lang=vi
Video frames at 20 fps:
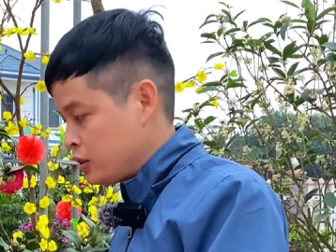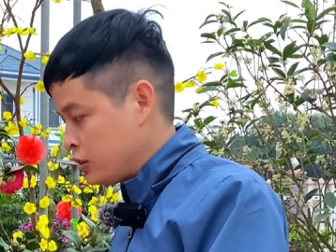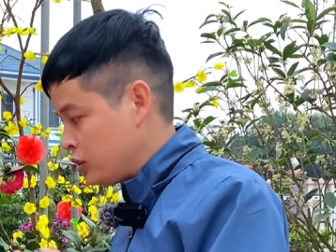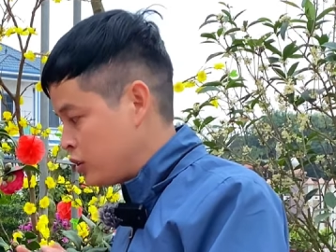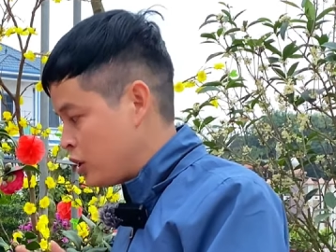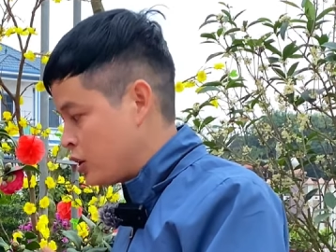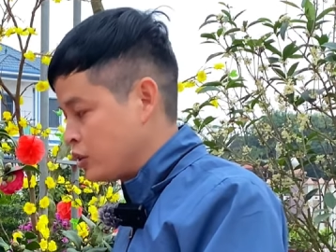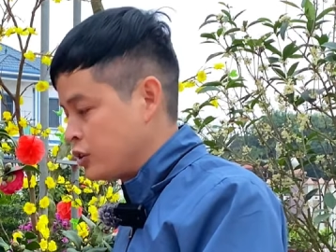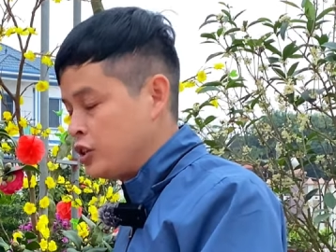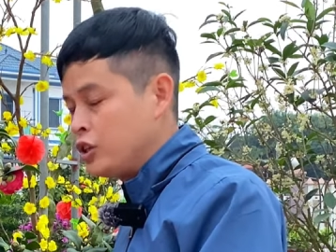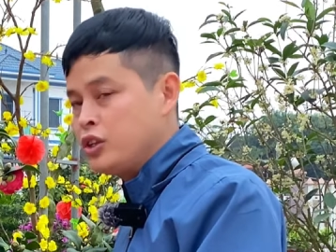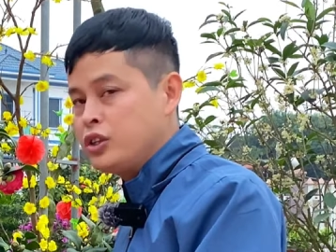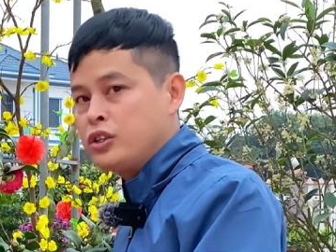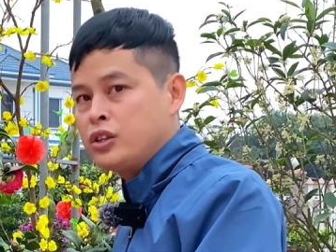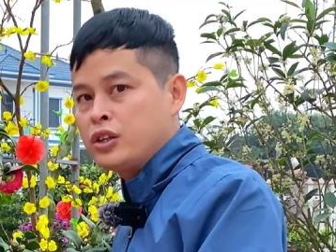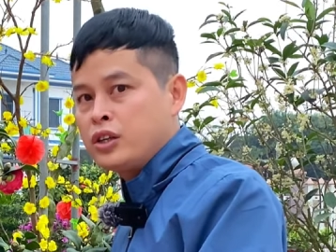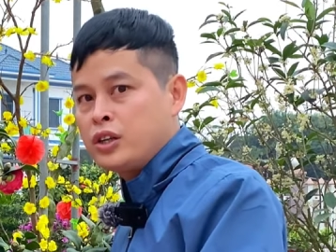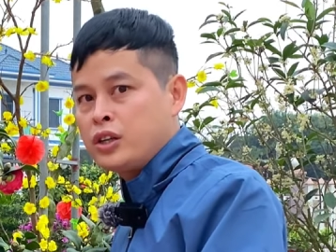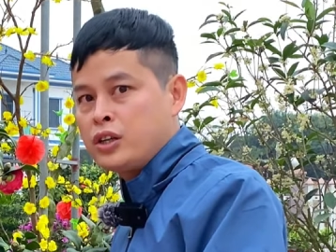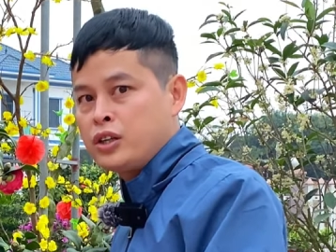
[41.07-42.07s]
tượng
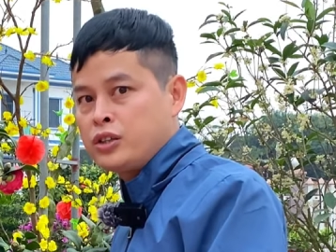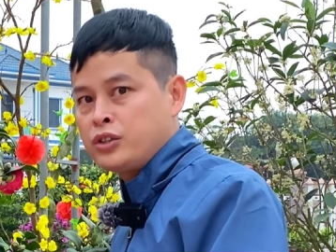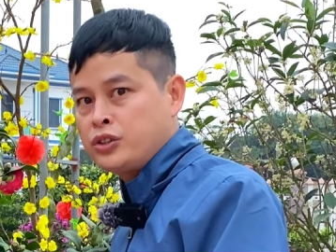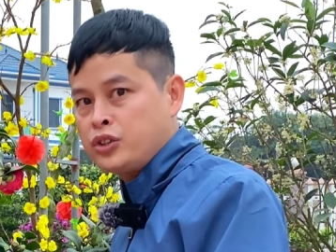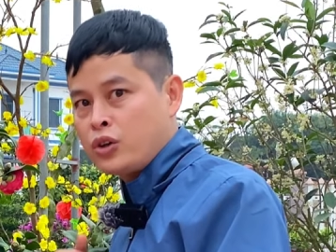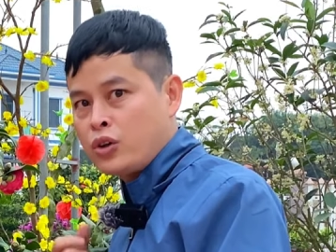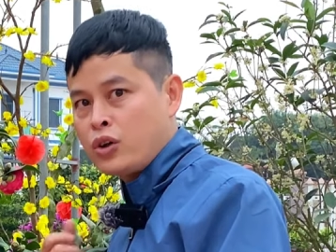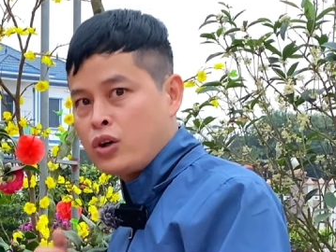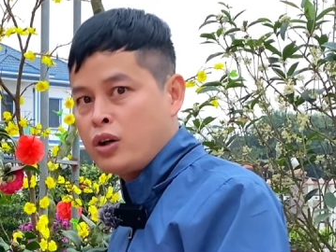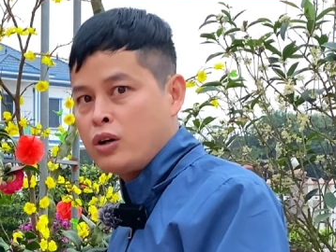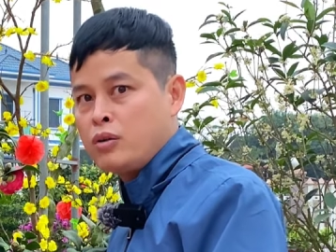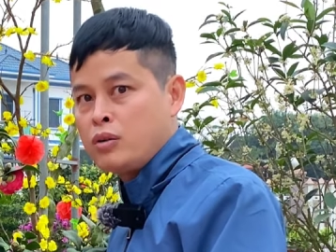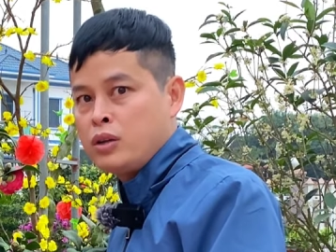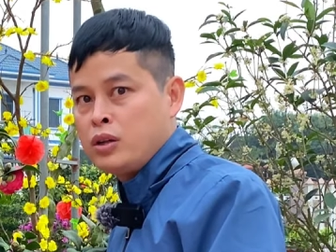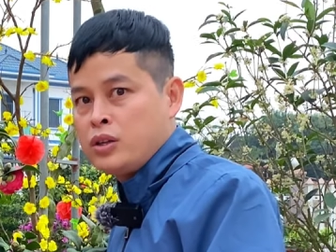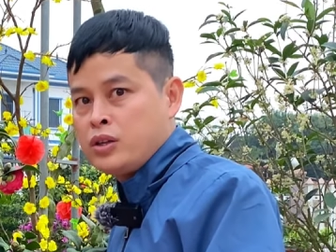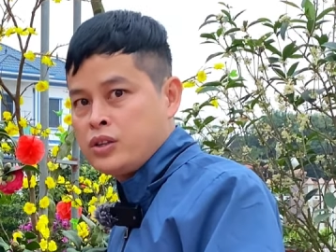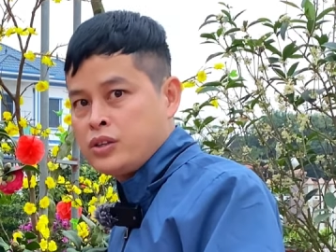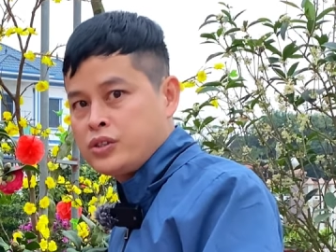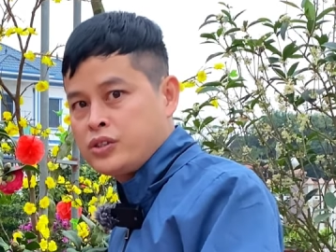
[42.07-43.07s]
trưng ờ, cho
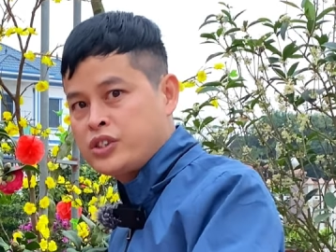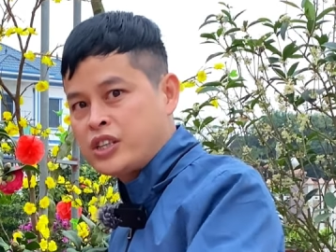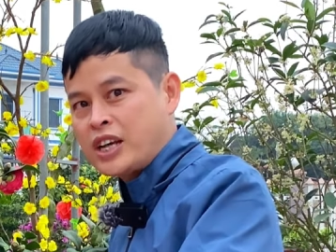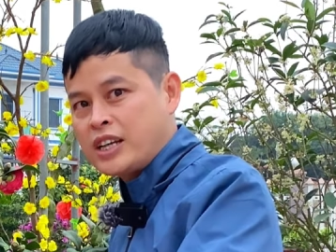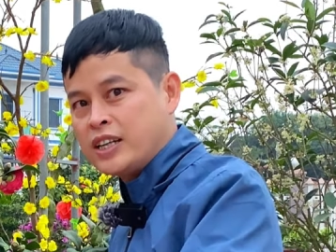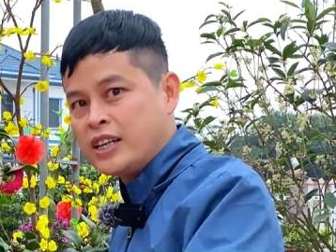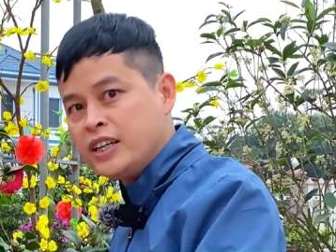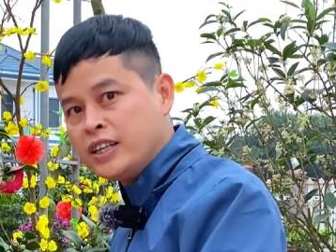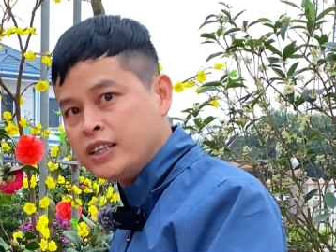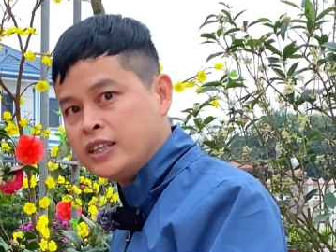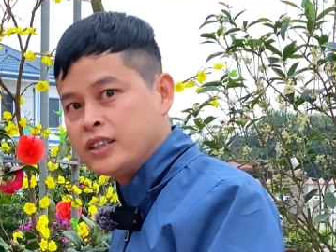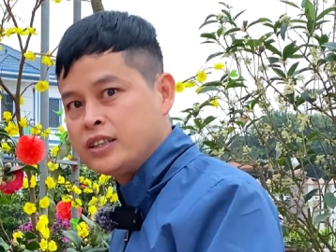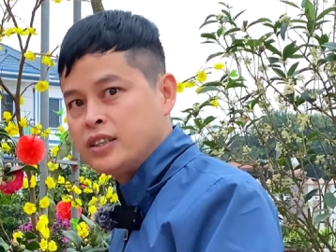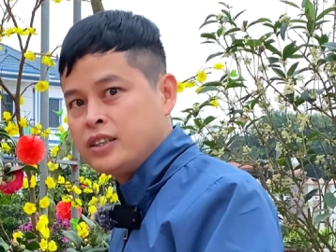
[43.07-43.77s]
gia đình